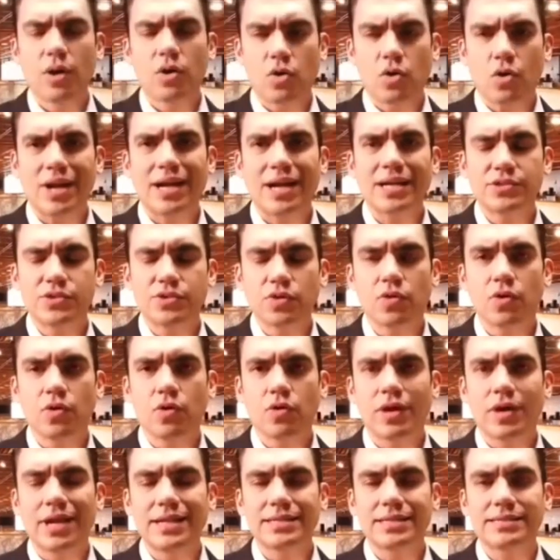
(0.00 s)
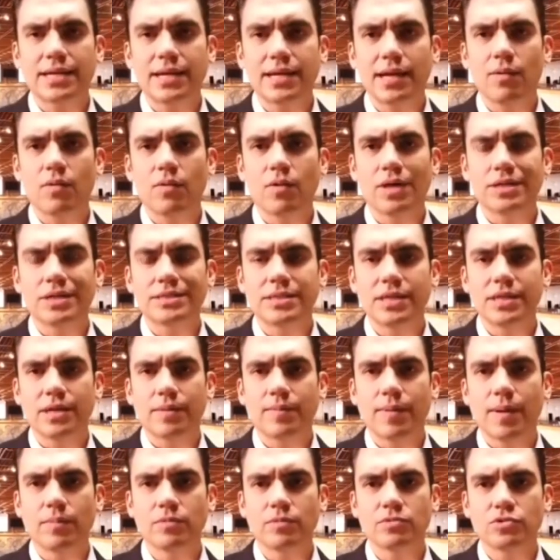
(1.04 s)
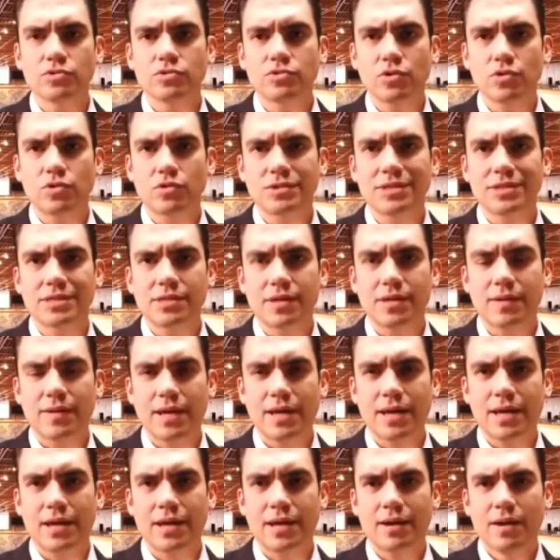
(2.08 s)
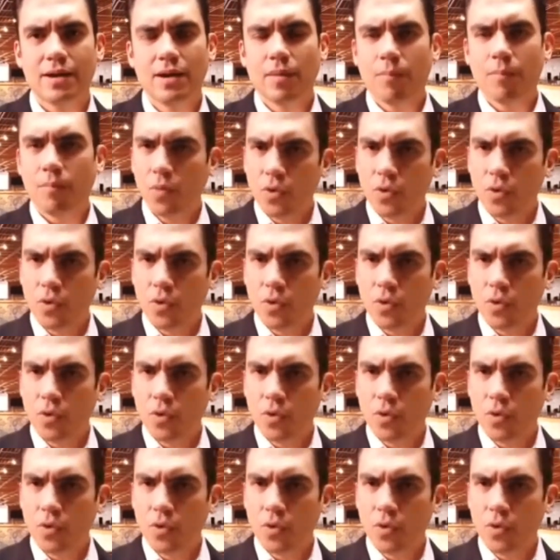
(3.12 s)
En correlación con lo que les acabo de decir, vamos nosotros a trabajar